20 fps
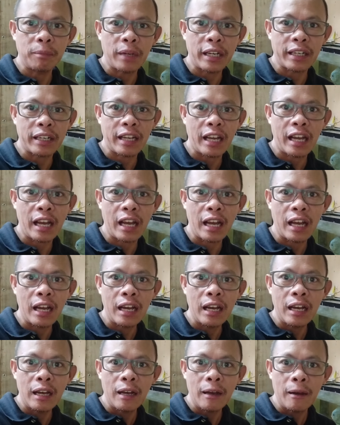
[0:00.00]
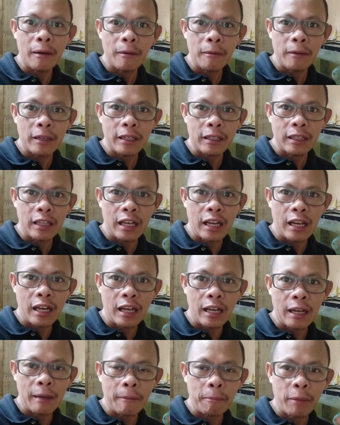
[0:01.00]
para
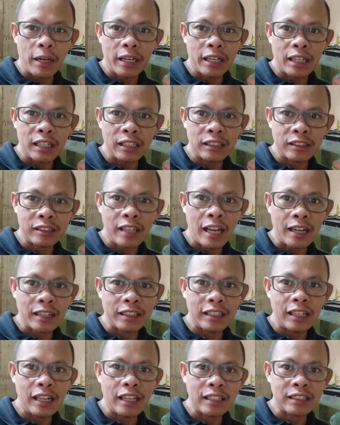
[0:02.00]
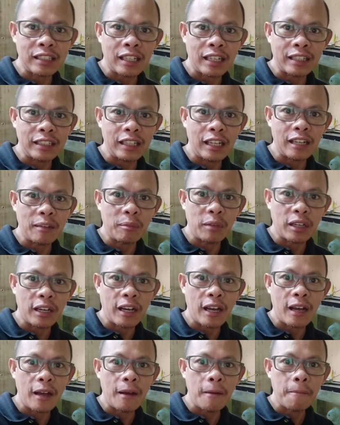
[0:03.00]
uh, para stock nila sa kanilang
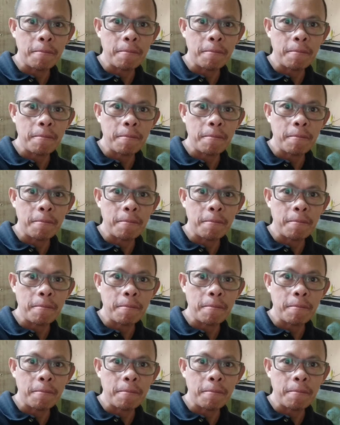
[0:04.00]
mga